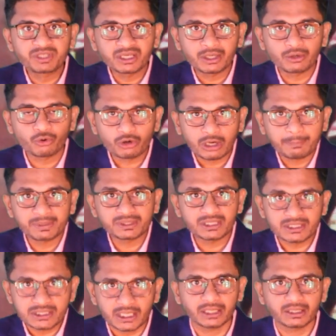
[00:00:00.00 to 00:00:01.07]
থেকে রক্ষা পেতে
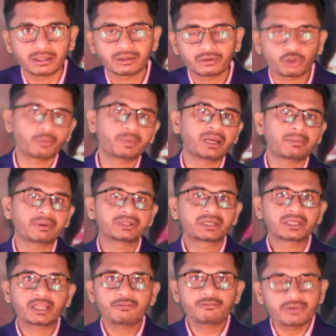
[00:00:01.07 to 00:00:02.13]
চাই তবে
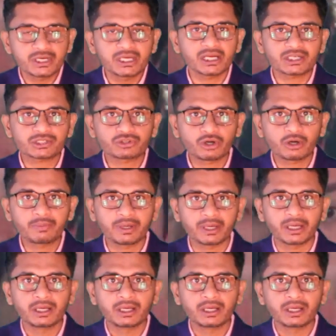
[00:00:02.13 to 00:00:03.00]
আমাদেরকে ফিরে আসতে হবে